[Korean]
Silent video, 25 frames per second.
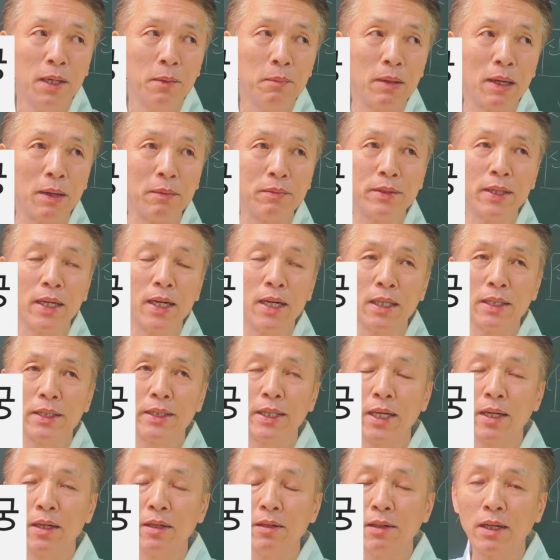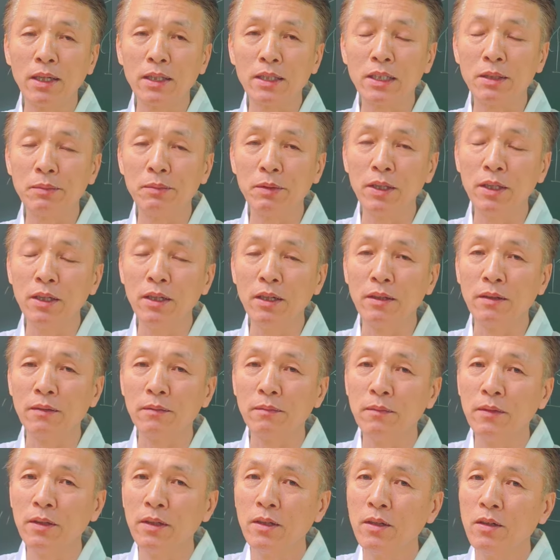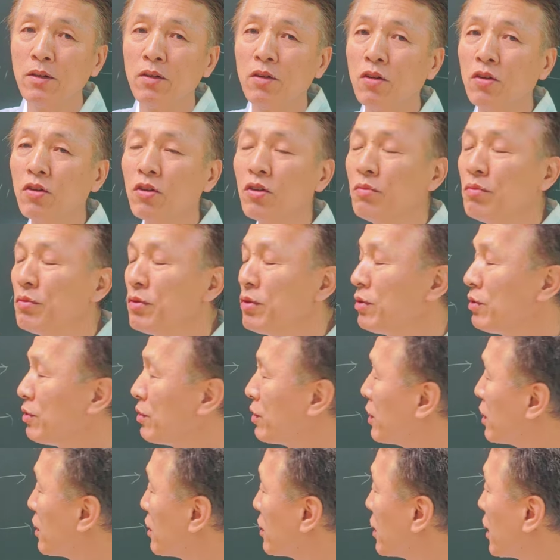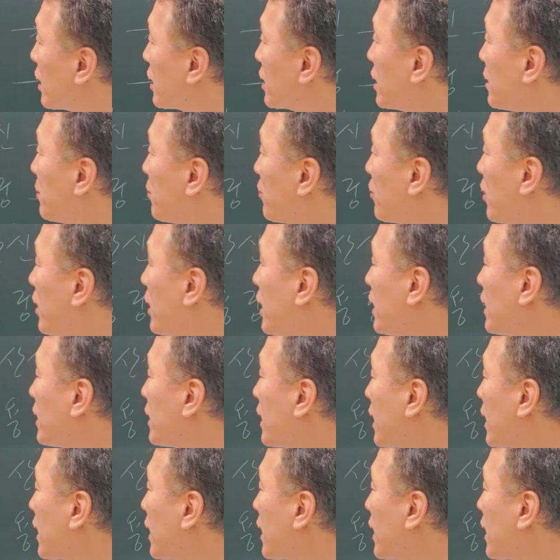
밥상을 차려놨으면은 어느 분은 식사 습관에